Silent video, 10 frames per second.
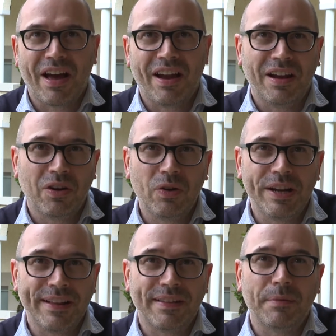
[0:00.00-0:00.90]

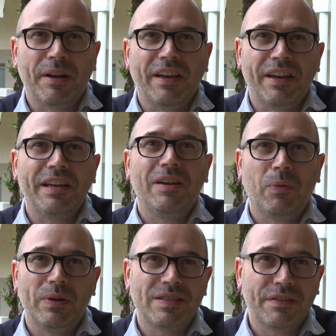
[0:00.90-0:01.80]
all'accoglienza perché
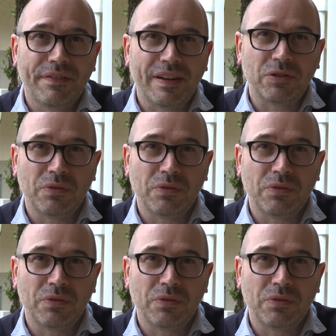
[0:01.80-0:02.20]
in questa fase